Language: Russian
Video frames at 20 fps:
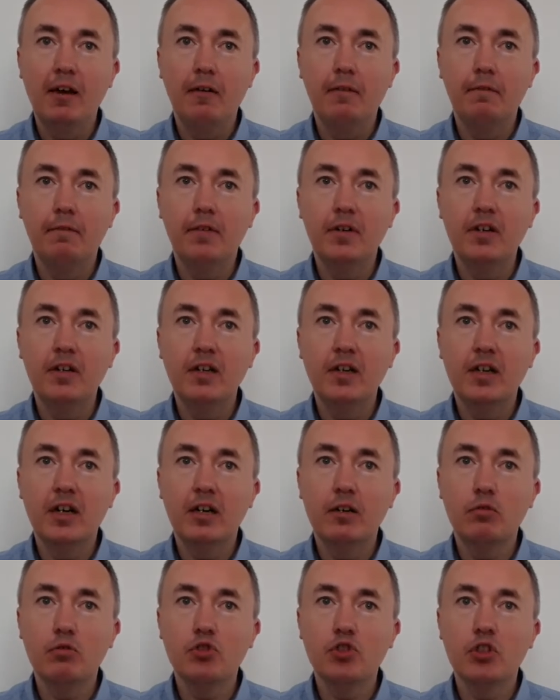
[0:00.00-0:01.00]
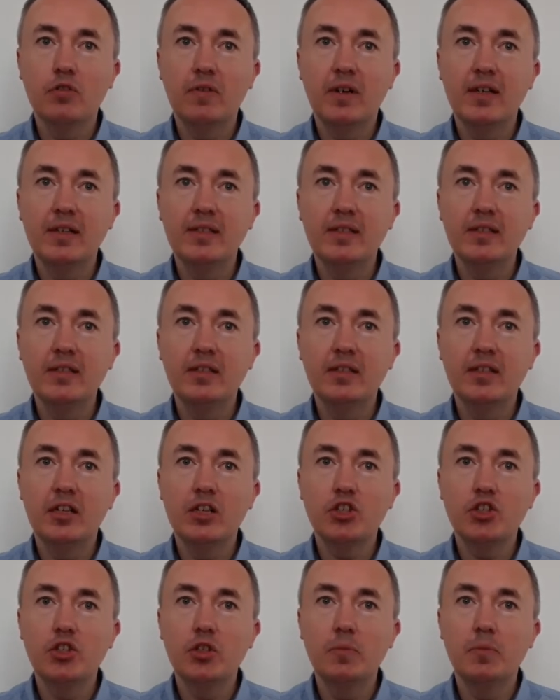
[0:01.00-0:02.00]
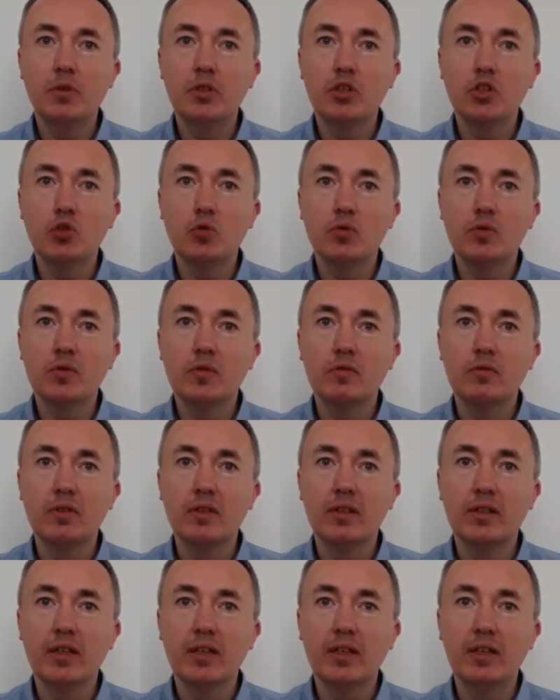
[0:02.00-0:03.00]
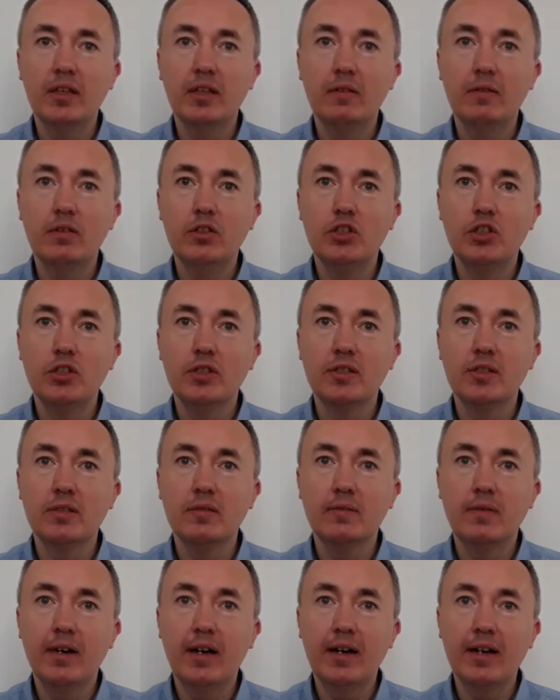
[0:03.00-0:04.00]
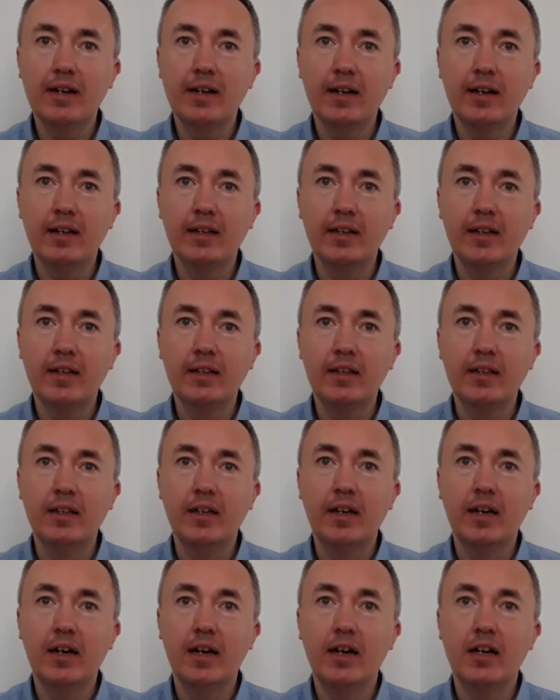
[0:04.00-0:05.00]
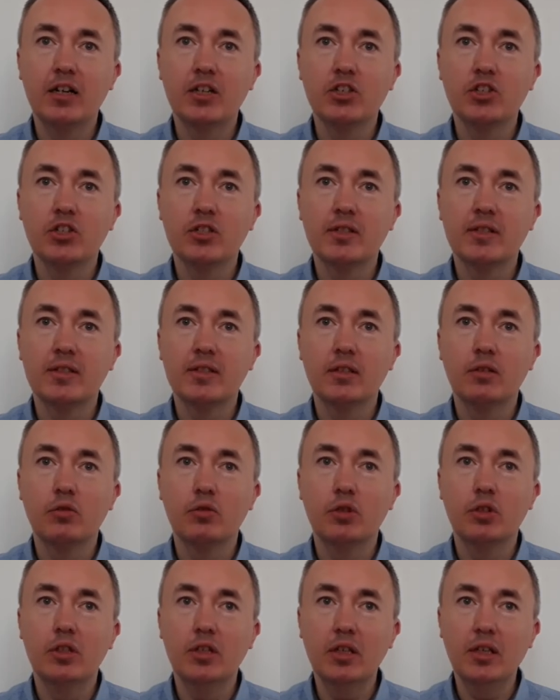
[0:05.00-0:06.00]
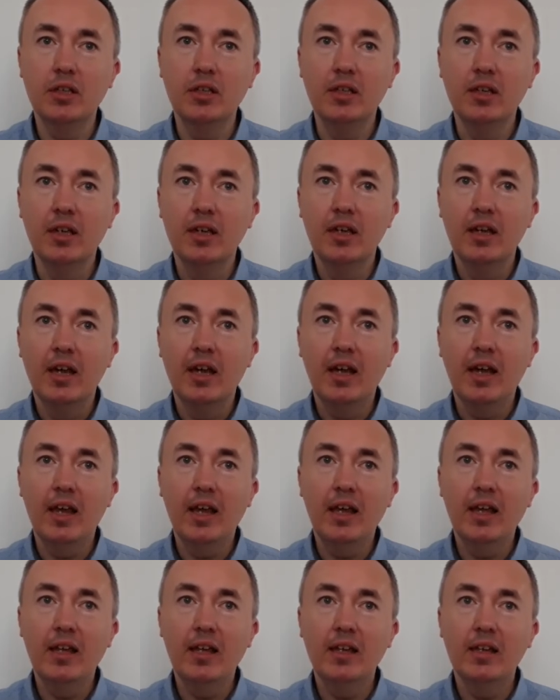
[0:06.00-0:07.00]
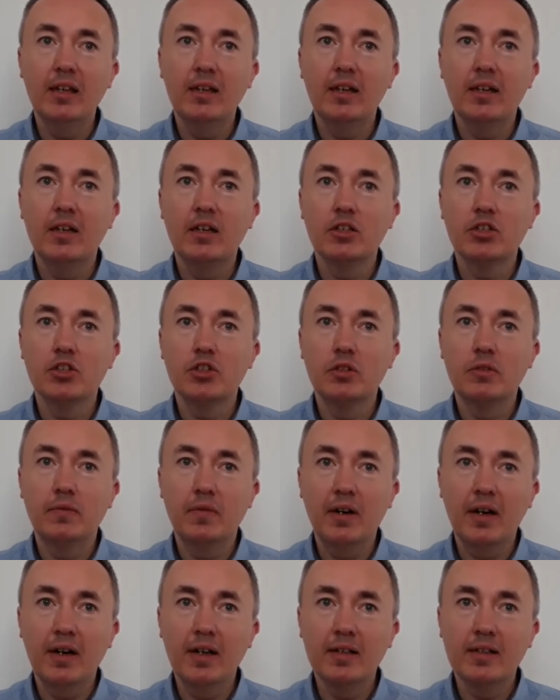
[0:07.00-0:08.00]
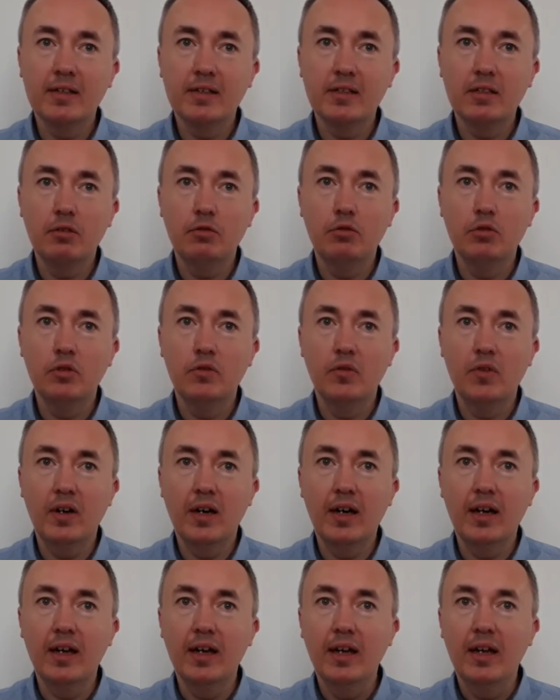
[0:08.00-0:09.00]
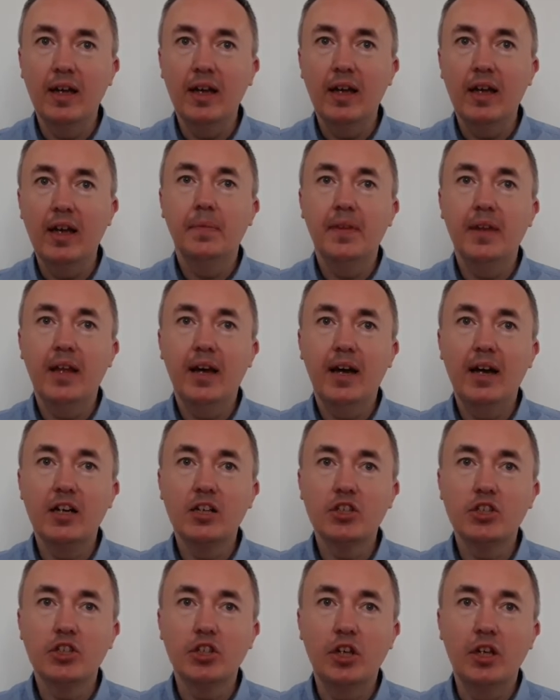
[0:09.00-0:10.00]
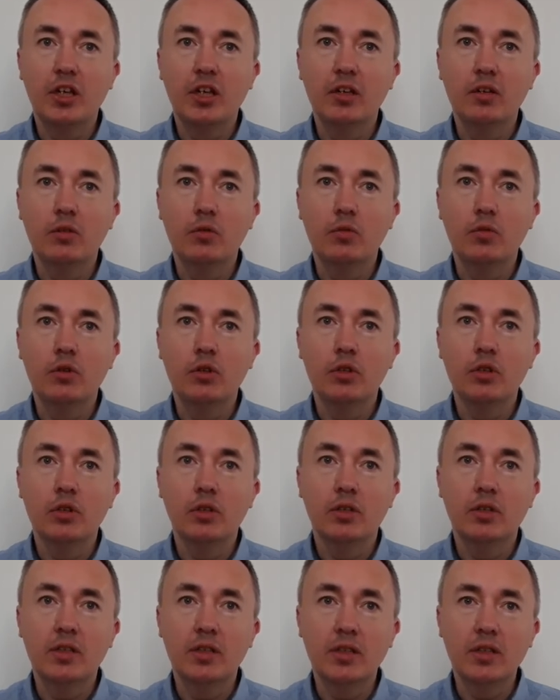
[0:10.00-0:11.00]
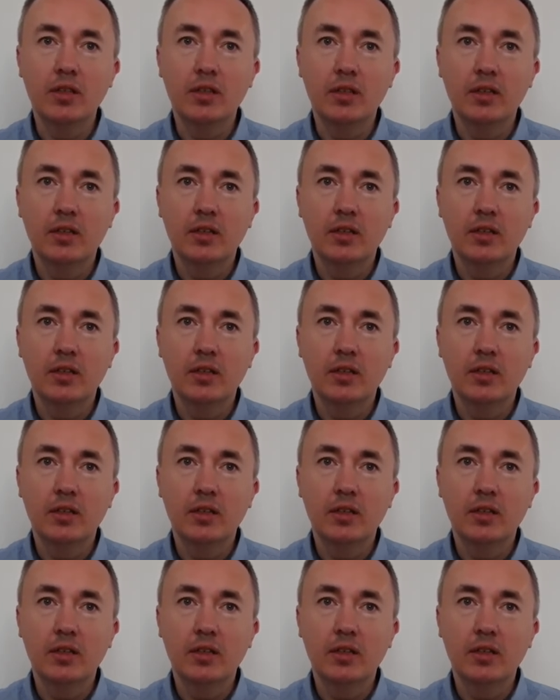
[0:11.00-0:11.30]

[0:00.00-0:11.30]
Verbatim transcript: В хорошей воде не должны присутствовать такие вещества, как натрий HCO3, NH2, CO2, HNO3.